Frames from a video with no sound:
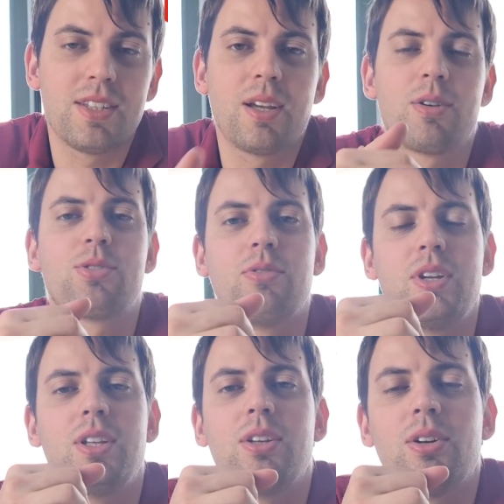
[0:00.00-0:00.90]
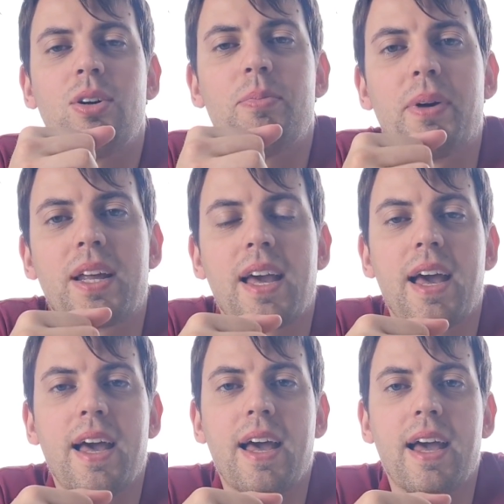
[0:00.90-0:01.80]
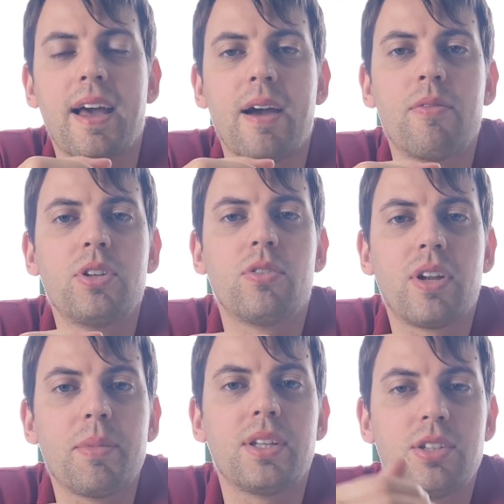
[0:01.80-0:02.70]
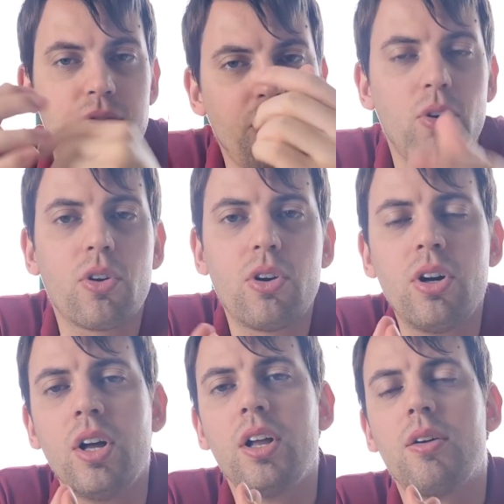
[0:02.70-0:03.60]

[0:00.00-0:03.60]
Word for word: di questo video perché è un video veramente di sfogo,